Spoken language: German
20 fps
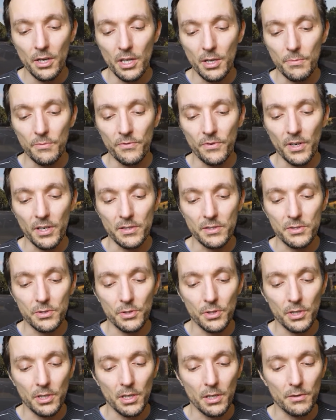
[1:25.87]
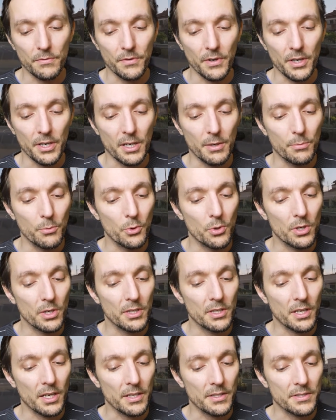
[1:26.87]
im Fahrzeug auf einen
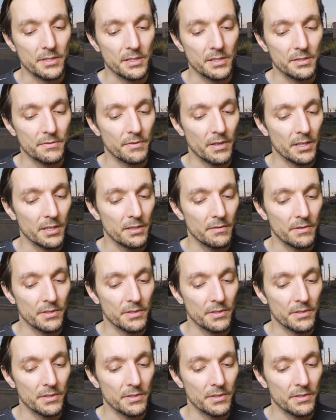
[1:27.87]
möglichen Einsatz warten,